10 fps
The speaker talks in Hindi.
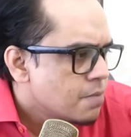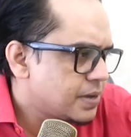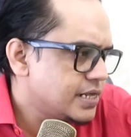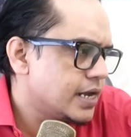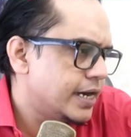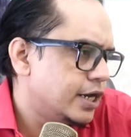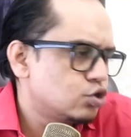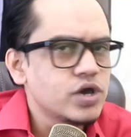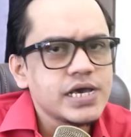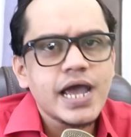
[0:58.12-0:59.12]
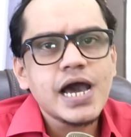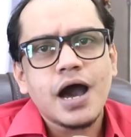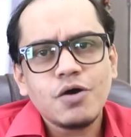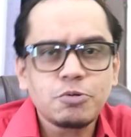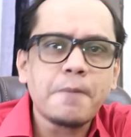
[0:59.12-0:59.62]
फिर ये ढुई आया
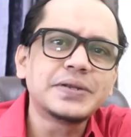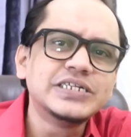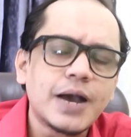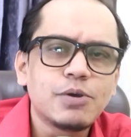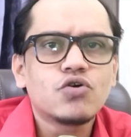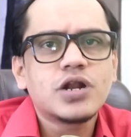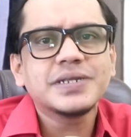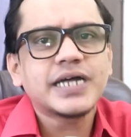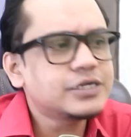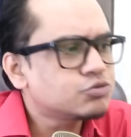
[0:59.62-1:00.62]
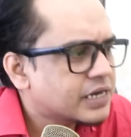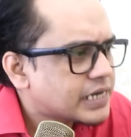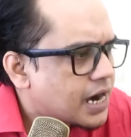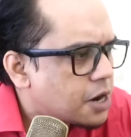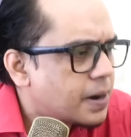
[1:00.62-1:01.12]
उसमें पंजाबी लोगों ने बता दिया उसमें
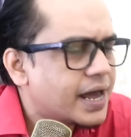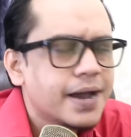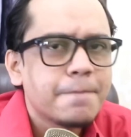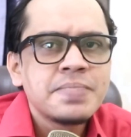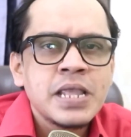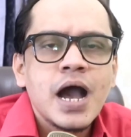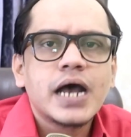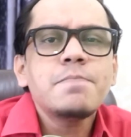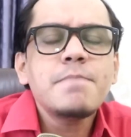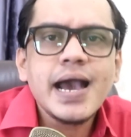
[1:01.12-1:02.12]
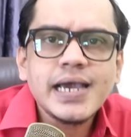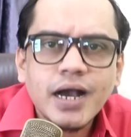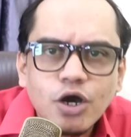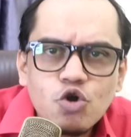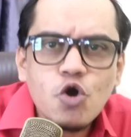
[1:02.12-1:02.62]
क्या गड़बड़ है अरे मैं
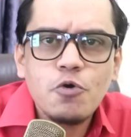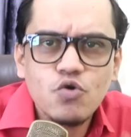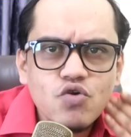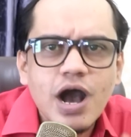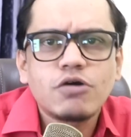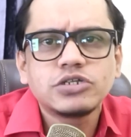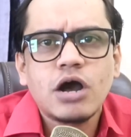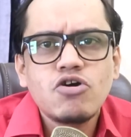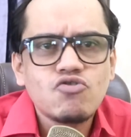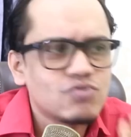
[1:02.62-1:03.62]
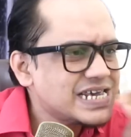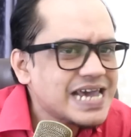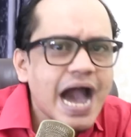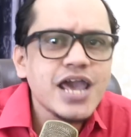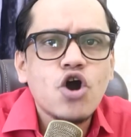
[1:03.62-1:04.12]
क्या करूँ गूंगा हो जाऊँ
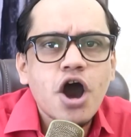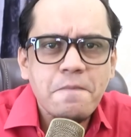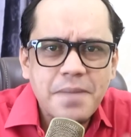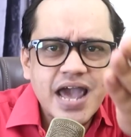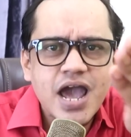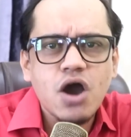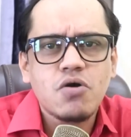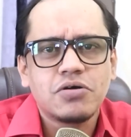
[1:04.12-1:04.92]
ई आई हो माया